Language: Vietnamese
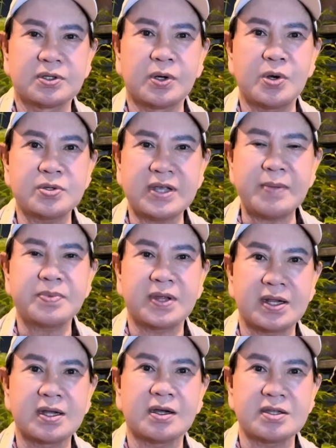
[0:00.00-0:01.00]
cố chấp
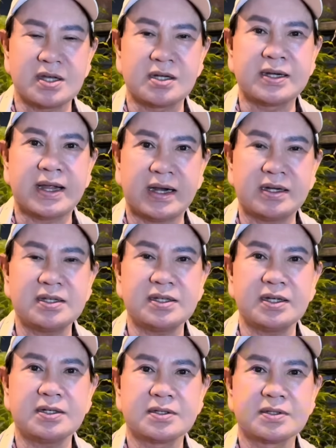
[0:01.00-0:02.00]
thì là có chừng nặng đó nha